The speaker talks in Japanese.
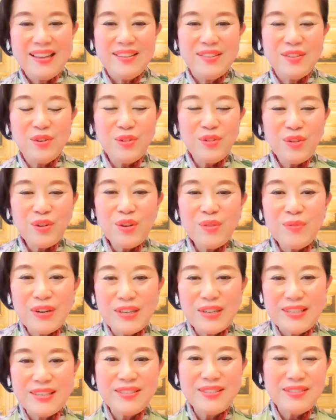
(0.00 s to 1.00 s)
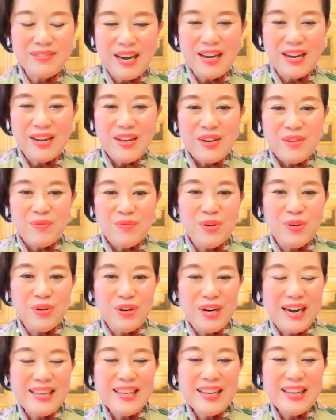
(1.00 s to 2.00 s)
その時も私はもう
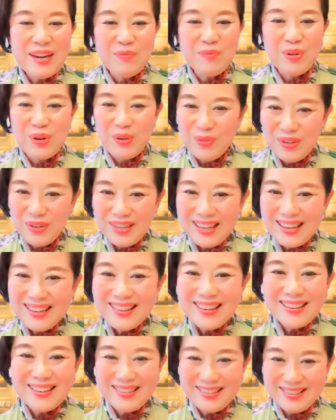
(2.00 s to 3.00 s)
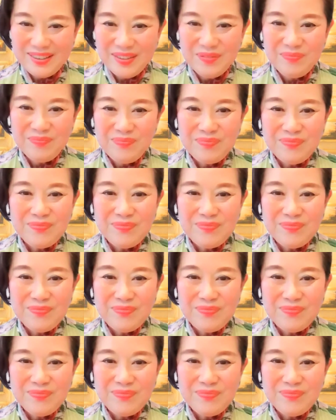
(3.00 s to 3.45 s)
お肌がボロボロだったんですよ。